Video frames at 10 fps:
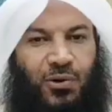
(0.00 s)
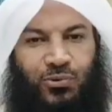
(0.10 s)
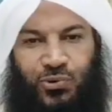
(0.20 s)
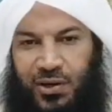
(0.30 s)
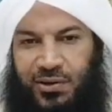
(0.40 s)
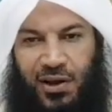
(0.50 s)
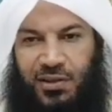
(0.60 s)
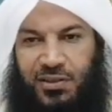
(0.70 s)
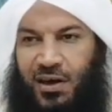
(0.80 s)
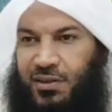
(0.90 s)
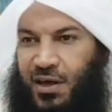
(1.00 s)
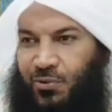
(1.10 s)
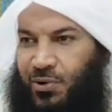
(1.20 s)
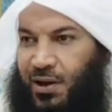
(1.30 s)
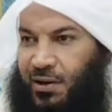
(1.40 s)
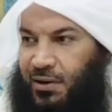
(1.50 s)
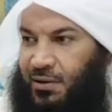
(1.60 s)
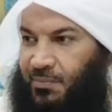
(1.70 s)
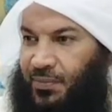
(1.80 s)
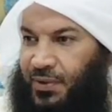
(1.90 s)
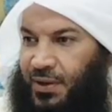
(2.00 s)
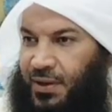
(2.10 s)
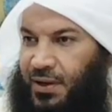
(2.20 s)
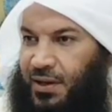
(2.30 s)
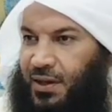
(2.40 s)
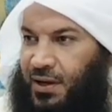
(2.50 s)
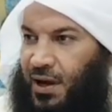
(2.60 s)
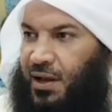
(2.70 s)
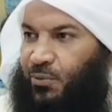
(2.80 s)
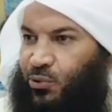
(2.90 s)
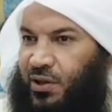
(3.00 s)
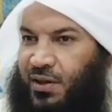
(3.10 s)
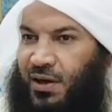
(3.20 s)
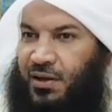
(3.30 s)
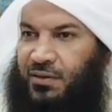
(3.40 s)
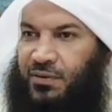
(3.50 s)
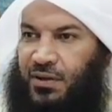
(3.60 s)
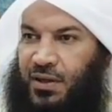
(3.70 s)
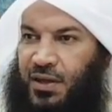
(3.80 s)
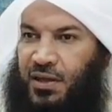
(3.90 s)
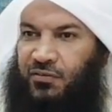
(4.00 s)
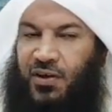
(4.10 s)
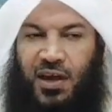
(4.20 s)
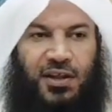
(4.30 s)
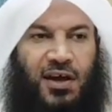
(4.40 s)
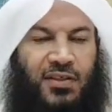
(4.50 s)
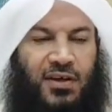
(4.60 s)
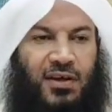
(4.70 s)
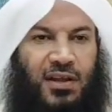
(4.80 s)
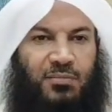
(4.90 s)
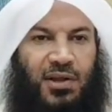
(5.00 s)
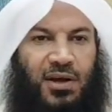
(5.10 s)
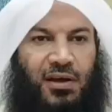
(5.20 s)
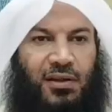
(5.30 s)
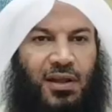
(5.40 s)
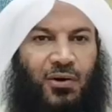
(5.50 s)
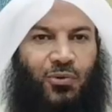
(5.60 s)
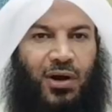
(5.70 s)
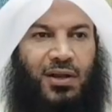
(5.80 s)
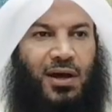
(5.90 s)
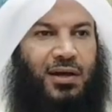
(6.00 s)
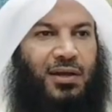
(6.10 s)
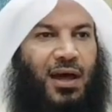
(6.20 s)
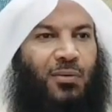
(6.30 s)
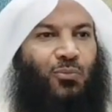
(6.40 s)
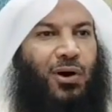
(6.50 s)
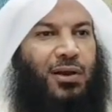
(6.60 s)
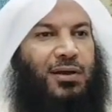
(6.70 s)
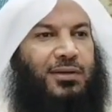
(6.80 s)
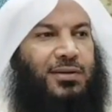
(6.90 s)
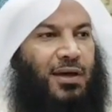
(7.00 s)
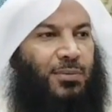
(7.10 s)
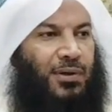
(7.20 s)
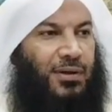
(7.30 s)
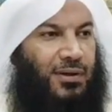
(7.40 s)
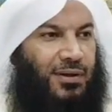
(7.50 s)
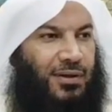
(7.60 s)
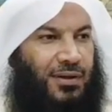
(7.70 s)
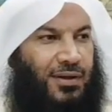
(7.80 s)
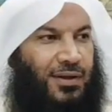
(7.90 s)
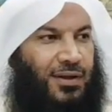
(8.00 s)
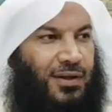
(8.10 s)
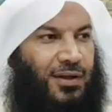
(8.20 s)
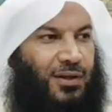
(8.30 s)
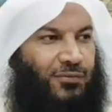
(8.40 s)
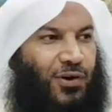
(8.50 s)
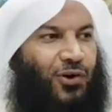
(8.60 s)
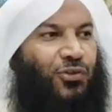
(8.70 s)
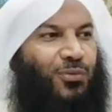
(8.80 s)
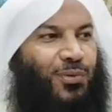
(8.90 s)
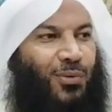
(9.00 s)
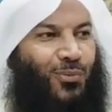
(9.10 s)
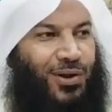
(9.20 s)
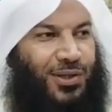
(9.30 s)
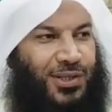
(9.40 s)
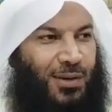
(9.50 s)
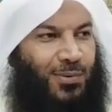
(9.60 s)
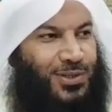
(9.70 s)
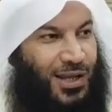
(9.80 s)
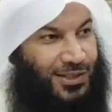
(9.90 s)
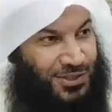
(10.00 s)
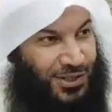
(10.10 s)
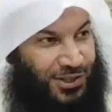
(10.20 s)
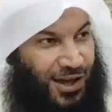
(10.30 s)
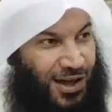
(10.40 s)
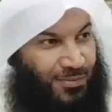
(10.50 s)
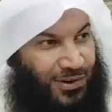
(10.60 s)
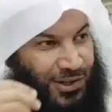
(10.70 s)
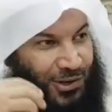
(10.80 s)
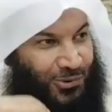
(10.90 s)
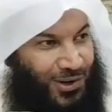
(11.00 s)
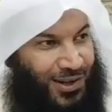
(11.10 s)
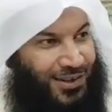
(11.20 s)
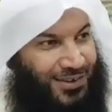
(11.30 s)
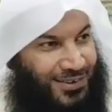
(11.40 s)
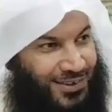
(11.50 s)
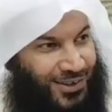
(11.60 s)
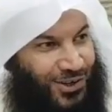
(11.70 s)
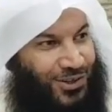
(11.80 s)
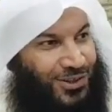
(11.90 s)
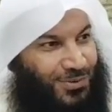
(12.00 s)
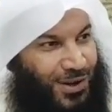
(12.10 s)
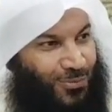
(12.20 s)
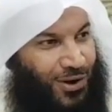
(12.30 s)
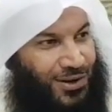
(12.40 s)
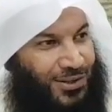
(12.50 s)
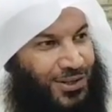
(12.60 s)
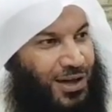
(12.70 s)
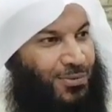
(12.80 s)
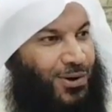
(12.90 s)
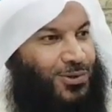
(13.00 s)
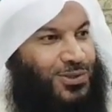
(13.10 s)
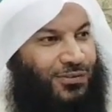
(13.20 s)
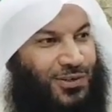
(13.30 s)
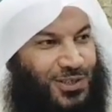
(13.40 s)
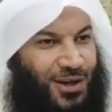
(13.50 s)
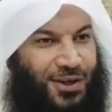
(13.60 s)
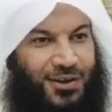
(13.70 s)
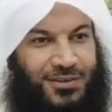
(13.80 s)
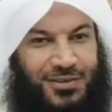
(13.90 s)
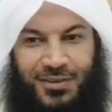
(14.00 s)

أو تغير الأساس أو إلى آخره إذا كان الأمر كذلك فيعني هذا لما نهى الله عن أكل أموال اليتامى فخذ من أموال اليتامى بس لا تشتري طعام لتأكله خذ من أموال اليتامى واشتري فيه سيارات